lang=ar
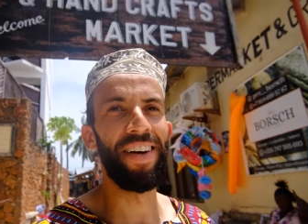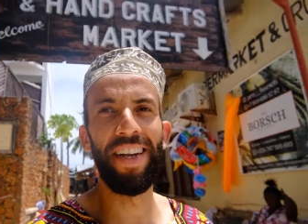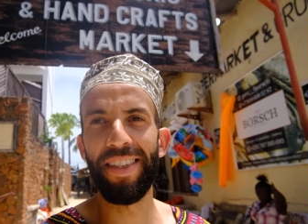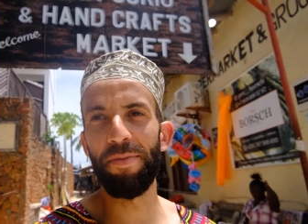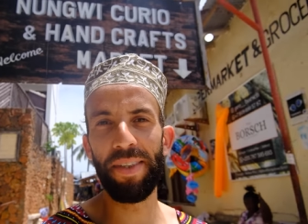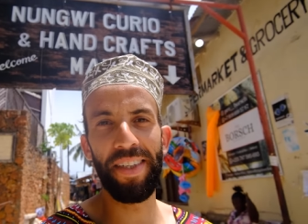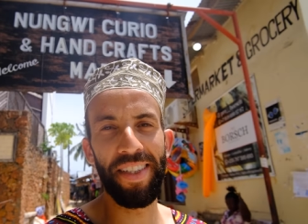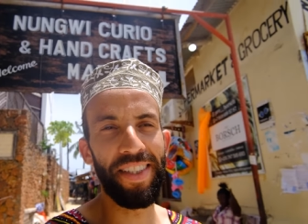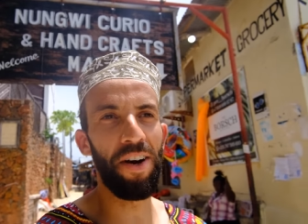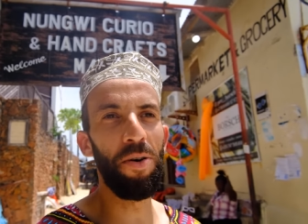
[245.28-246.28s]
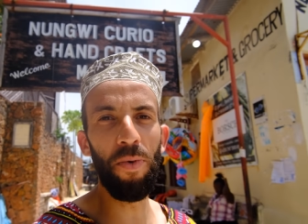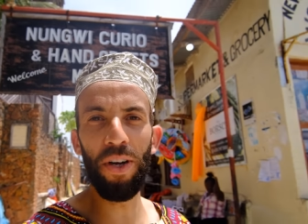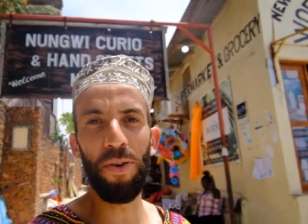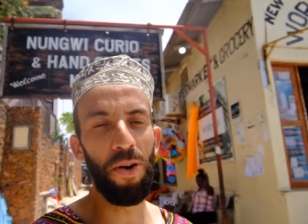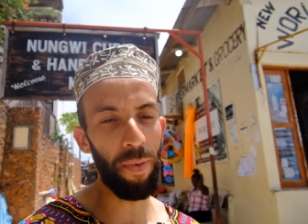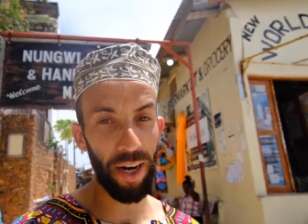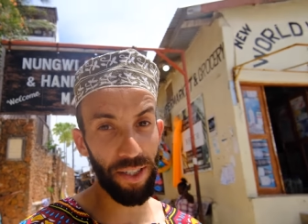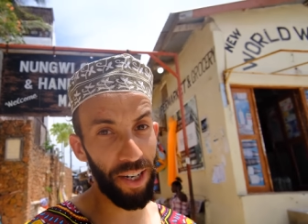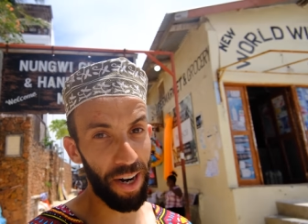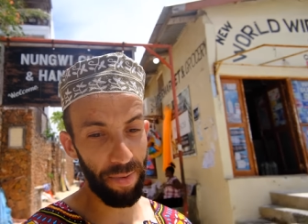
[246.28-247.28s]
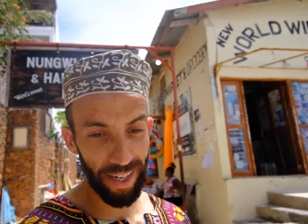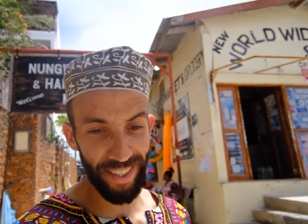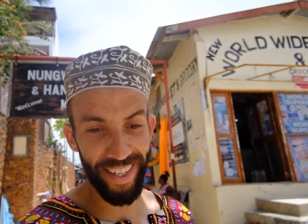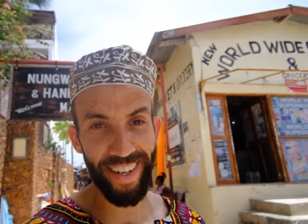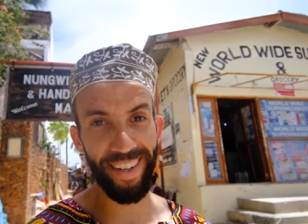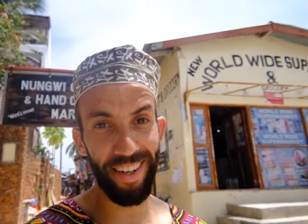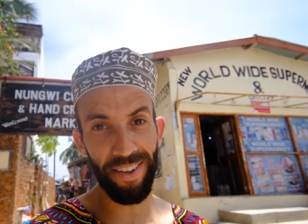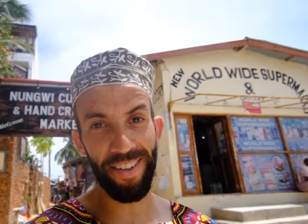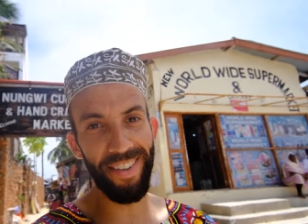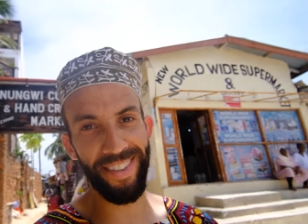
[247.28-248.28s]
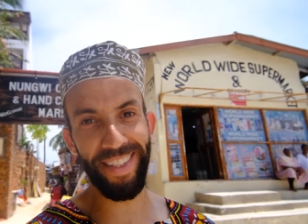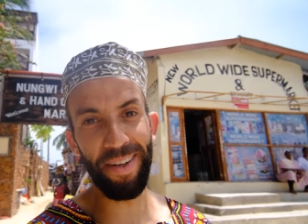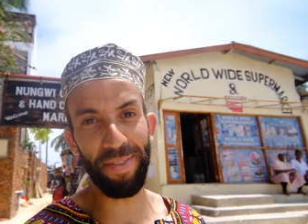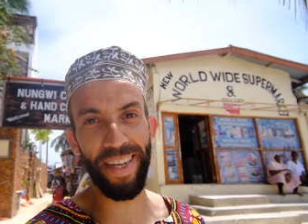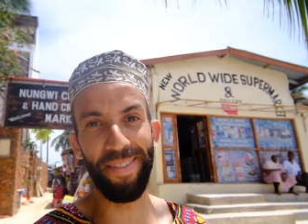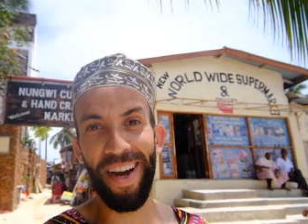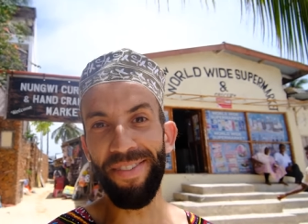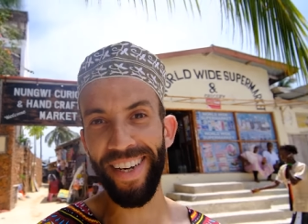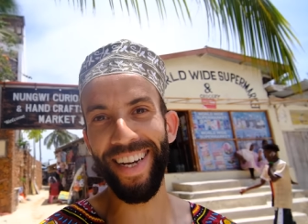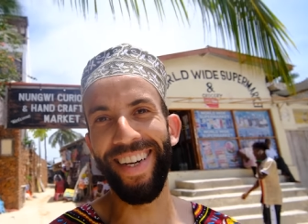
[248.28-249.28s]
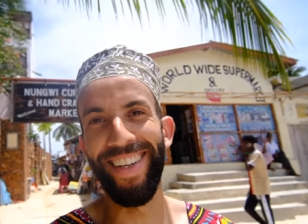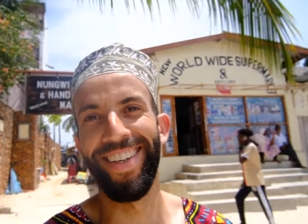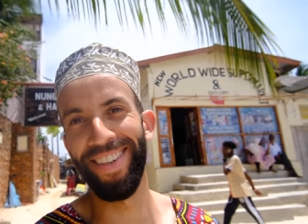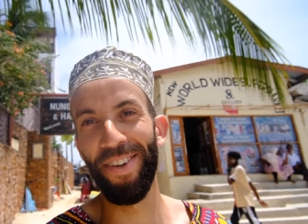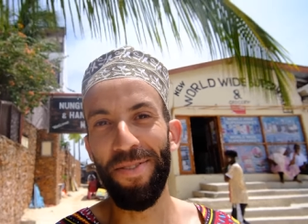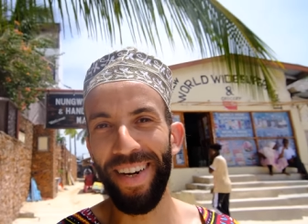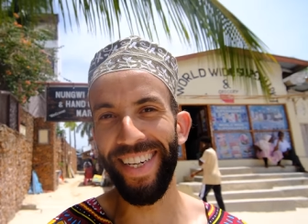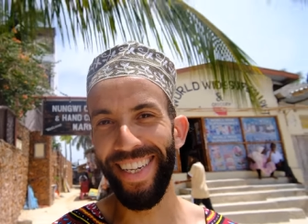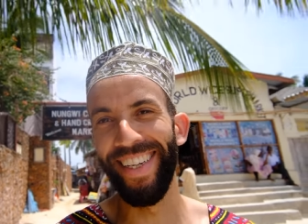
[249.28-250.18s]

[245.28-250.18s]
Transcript: فلازم تساوهم وانا نقول لهم الجيريا ام الجيريا سيم سيم افريكا نو ماني